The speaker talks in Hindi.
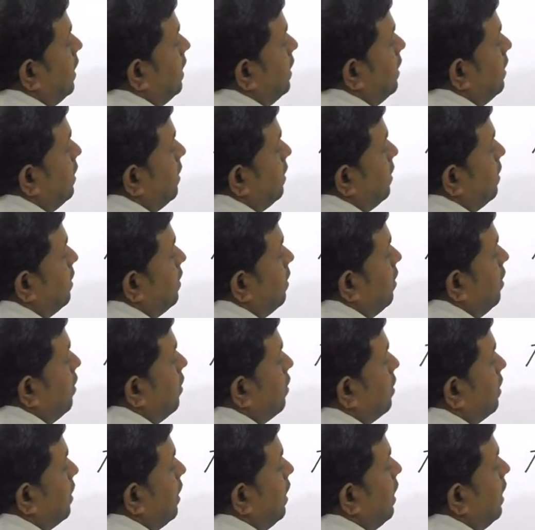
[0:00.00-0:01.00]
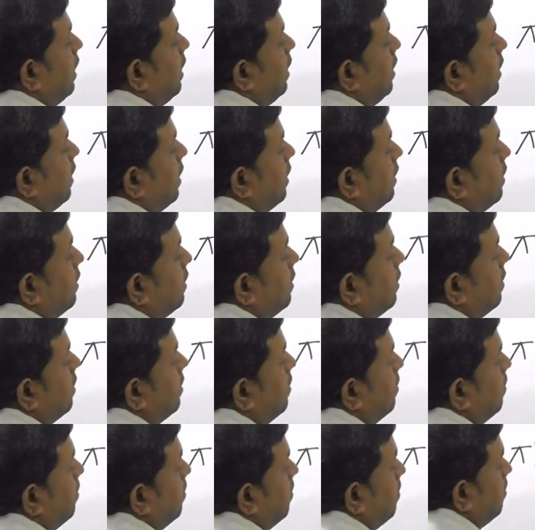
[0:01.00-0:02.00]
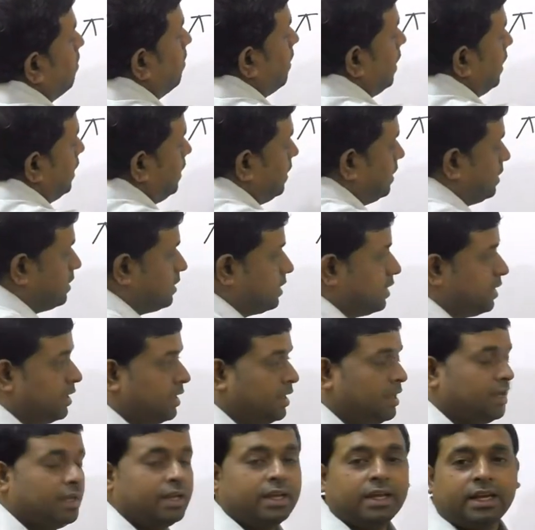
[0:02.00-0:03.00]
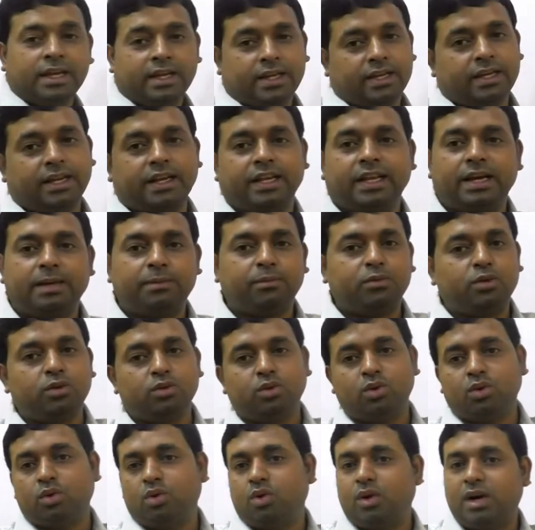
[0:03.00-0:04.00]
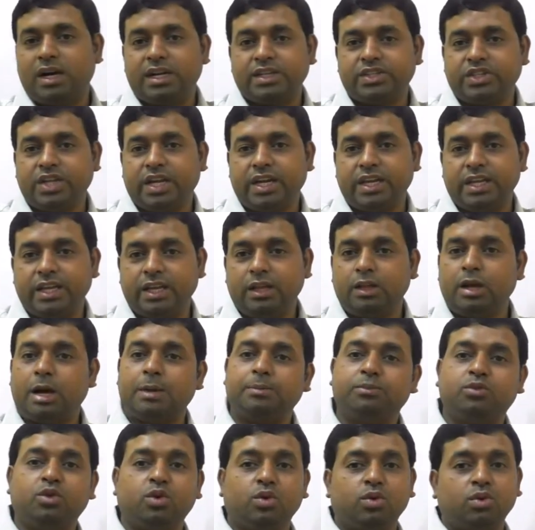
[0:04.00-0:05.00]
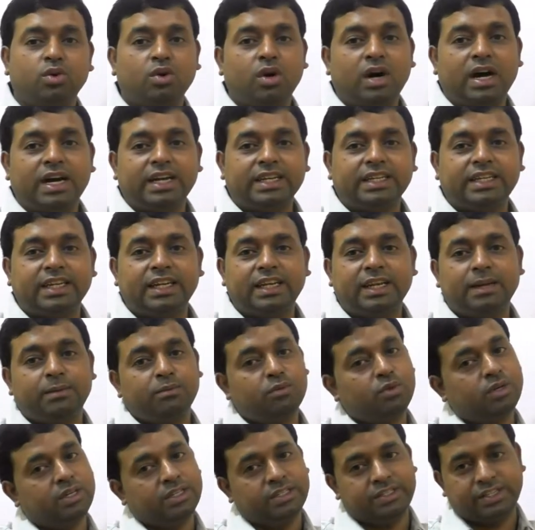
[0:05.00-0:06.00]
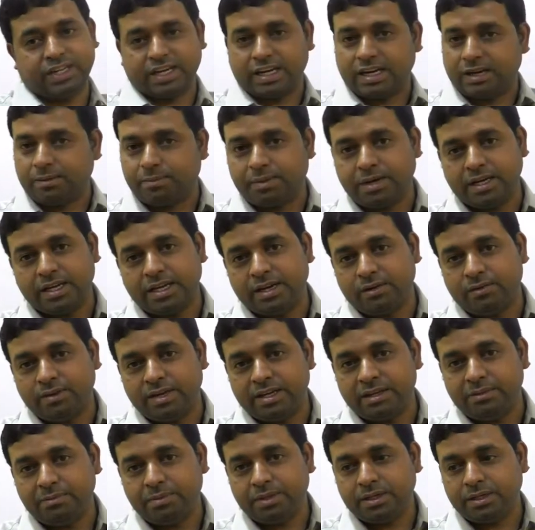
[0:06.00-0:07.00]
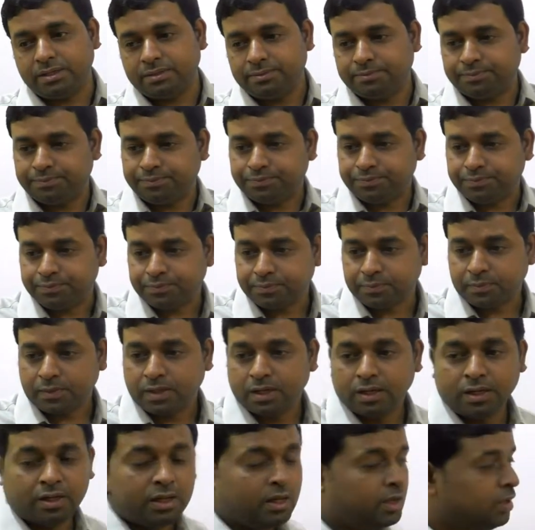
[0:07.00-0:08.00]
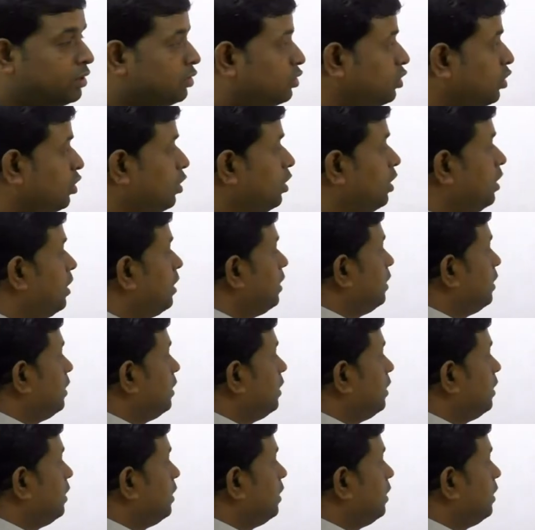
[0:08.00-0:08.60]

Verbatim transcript: आर और आर माइनस यानी हमको दोनों आर चाहिए अब दोनों आर के लिए हमको जाना पड़ेगा वहीं पर तो